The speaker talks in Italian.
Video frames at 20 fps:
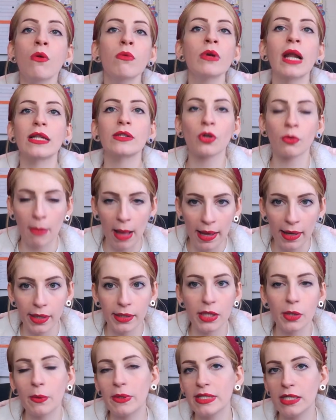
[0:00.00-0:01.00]
un altro manga
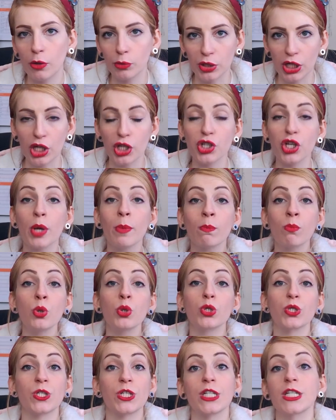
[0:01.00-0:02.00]
di questa autrice,
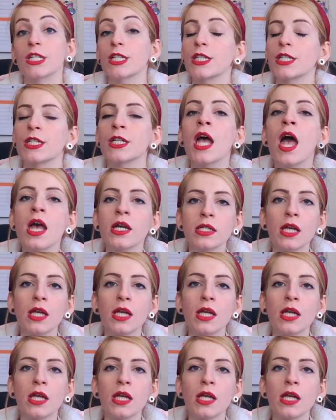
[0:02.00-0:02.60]
Mushishi,